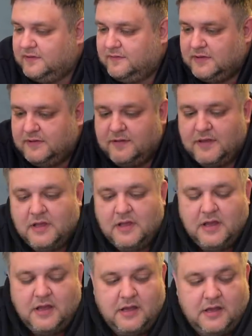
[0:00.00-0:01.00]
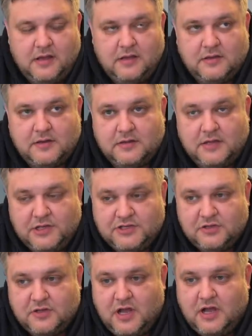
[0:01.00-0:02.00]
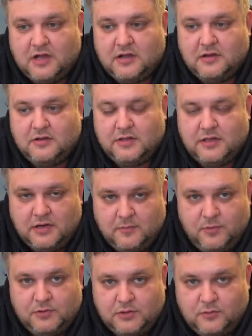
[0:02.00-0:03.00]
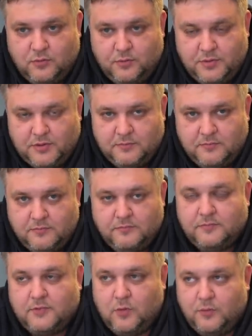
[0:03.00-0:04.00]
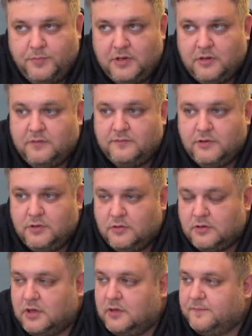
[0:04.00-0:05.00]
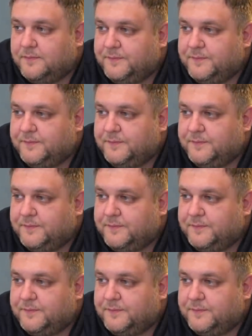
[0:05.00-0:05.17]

Давай, давай, давай. А, начал как? Э, я работал убером на Убере в Нью-Йорке.